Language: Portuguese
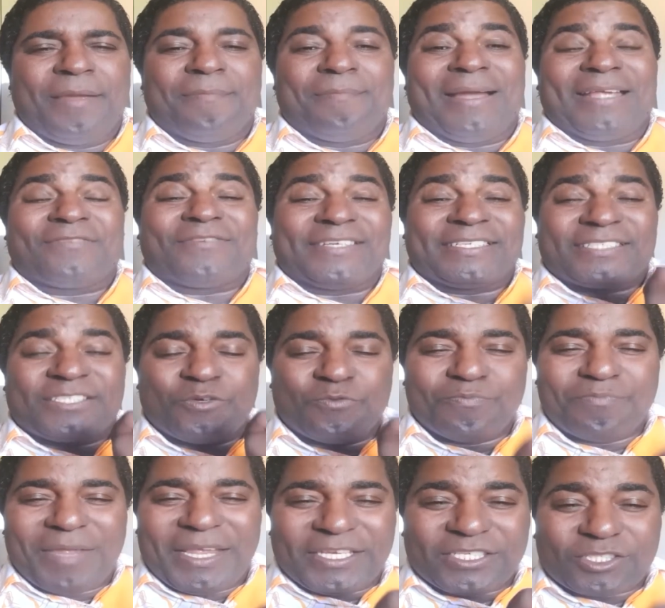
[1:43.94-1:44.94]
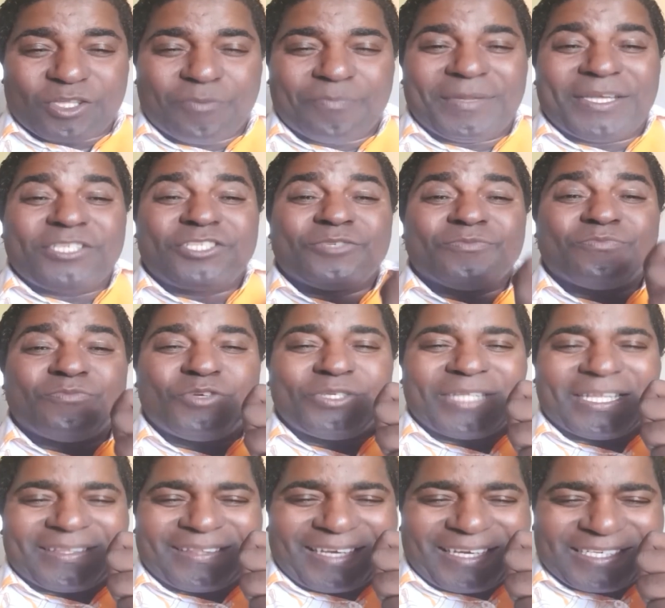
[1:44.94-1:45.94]
Mas vai ser um mês também de
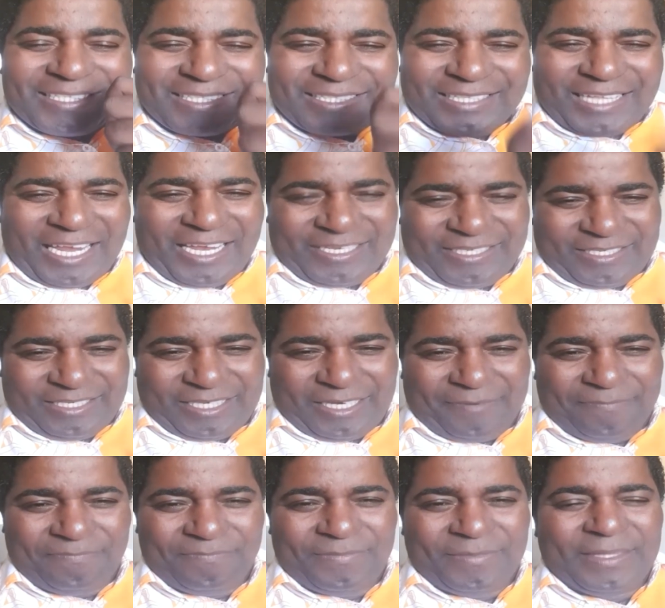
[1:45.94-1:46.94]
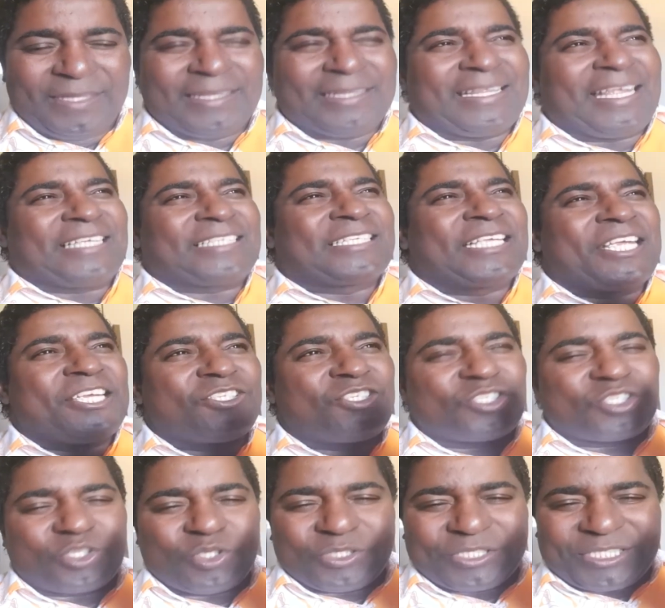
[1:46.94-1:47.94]
muita tristeza nas
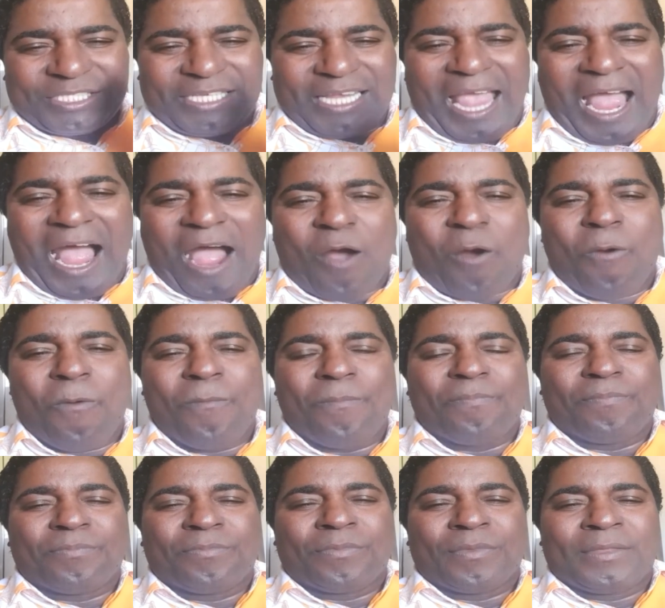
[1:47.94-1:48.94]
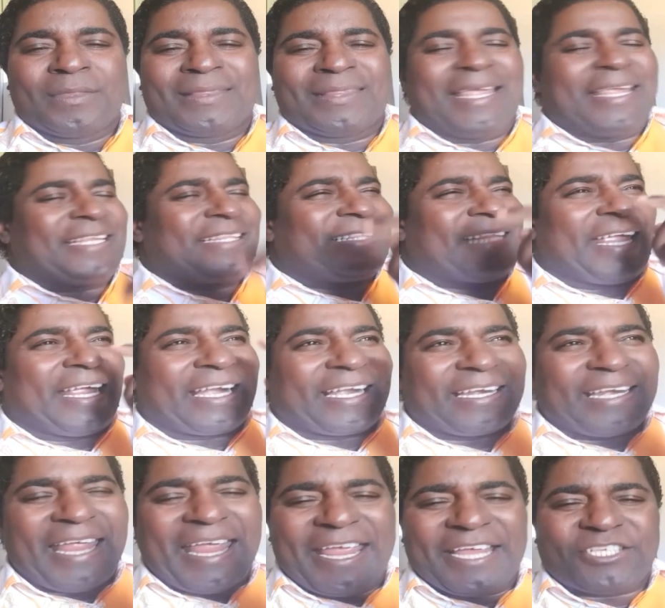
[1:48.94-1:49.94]
redes sociais, na
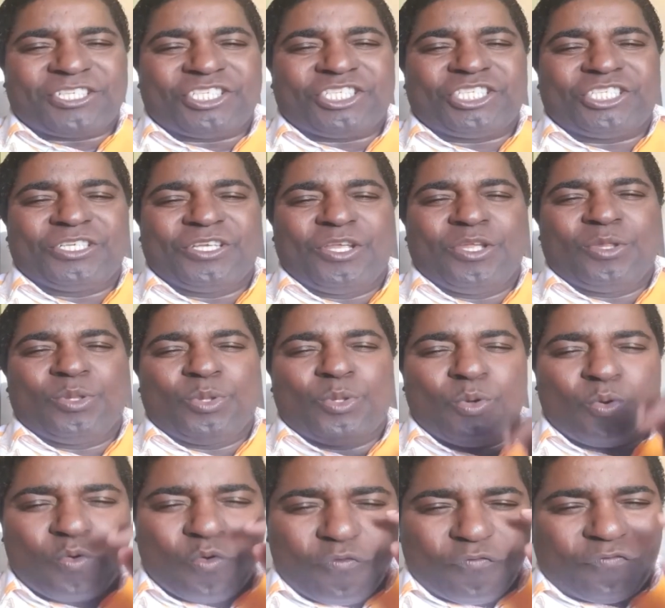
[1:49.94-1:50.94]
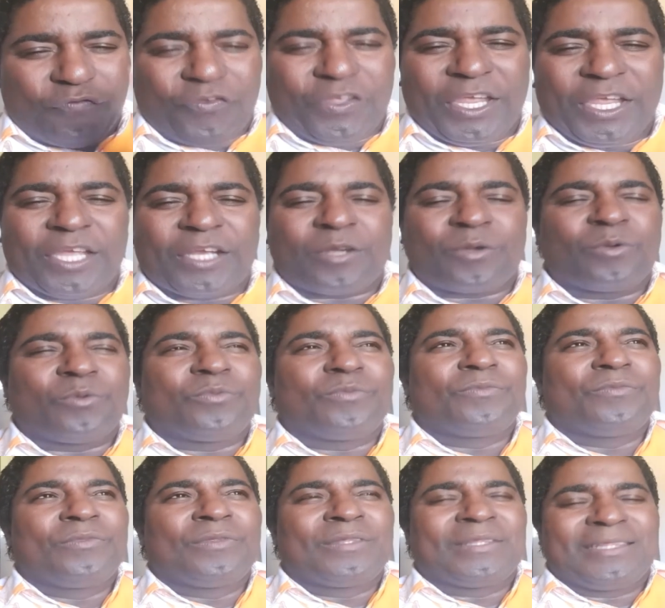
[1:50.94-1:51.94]
internet, no governo,
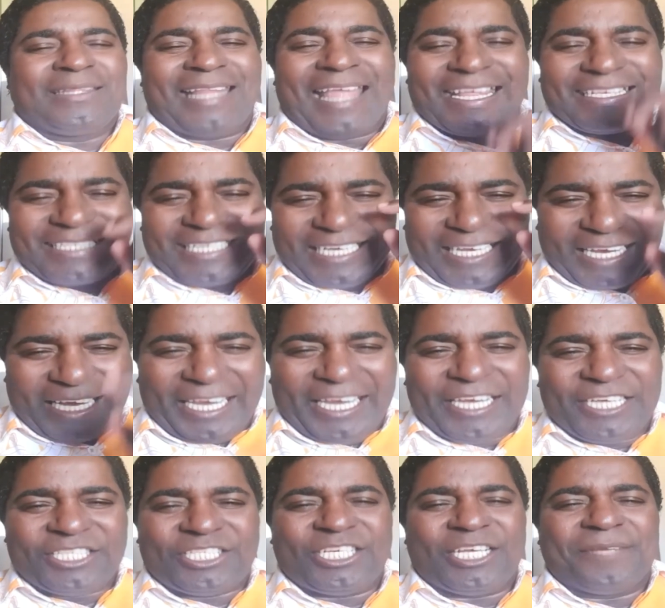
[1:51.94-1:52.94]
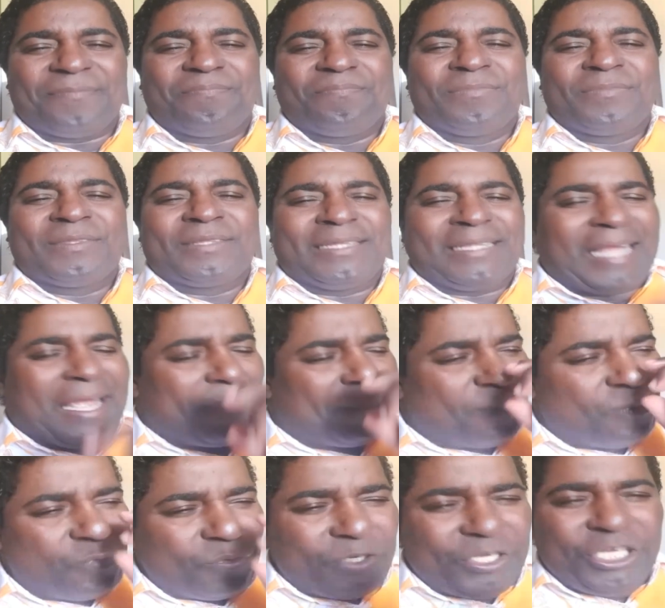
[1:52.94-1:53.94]
nas igrejas, na
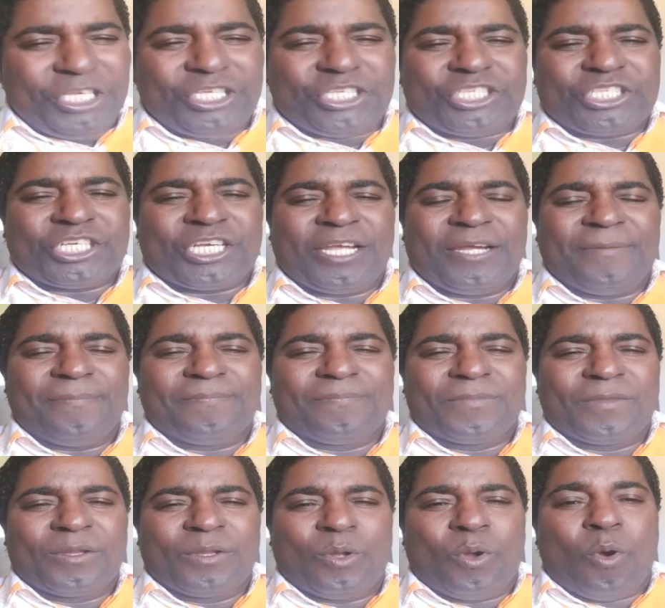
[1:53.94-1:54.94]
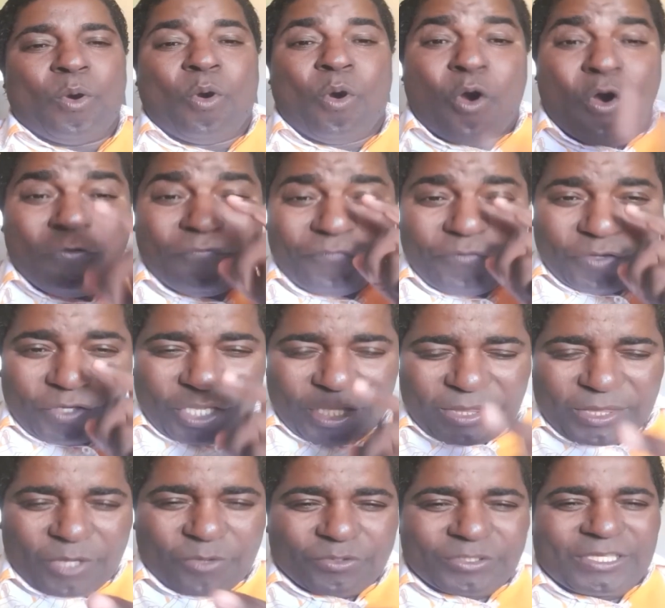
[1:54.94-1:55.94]
política, ouve o que
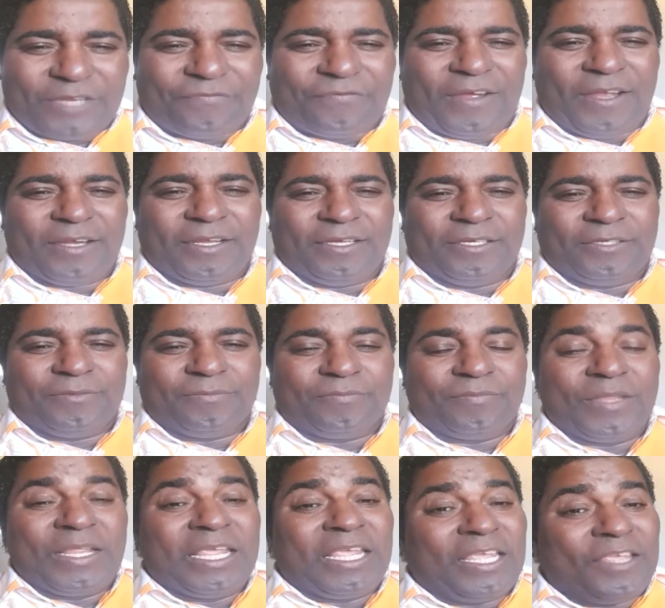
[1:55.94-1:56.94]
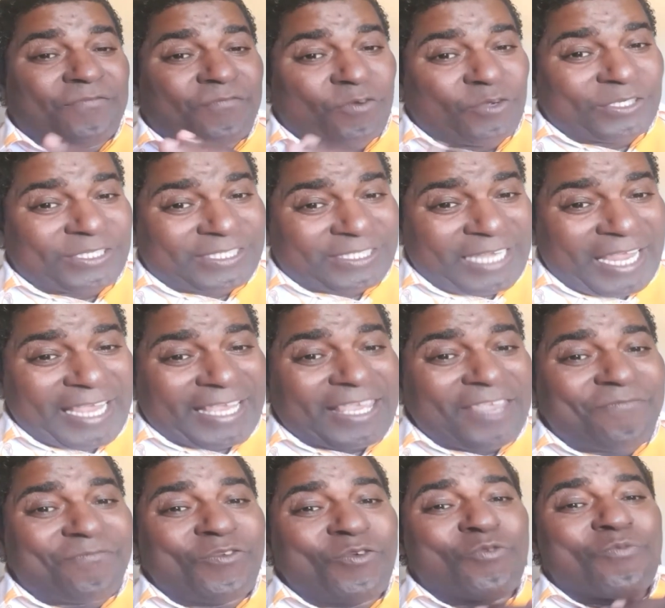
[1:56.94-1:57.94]
Deus está falando. E você
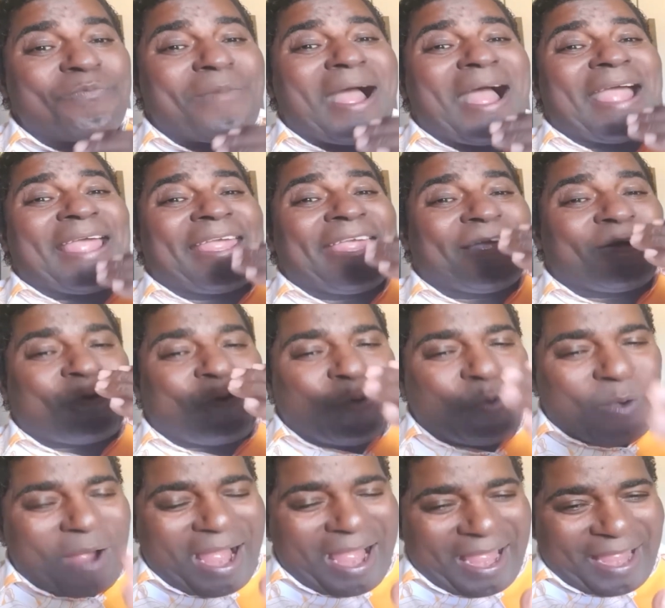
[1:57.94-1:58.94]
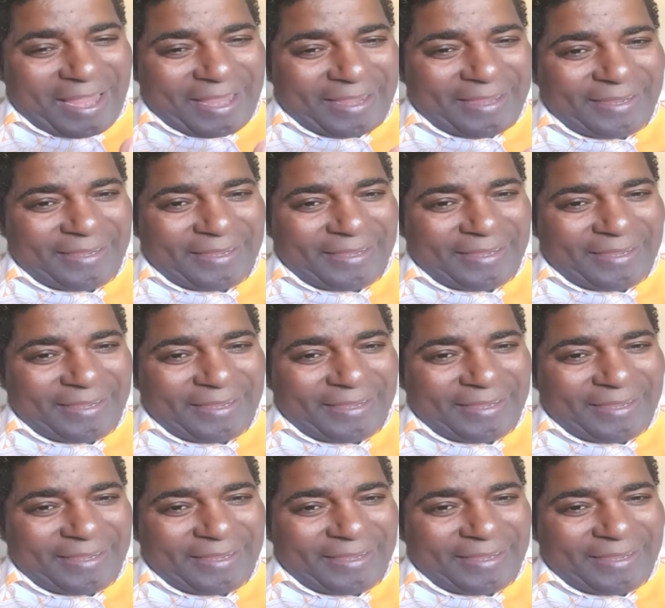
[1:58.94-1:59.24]
que viu o mar recuar,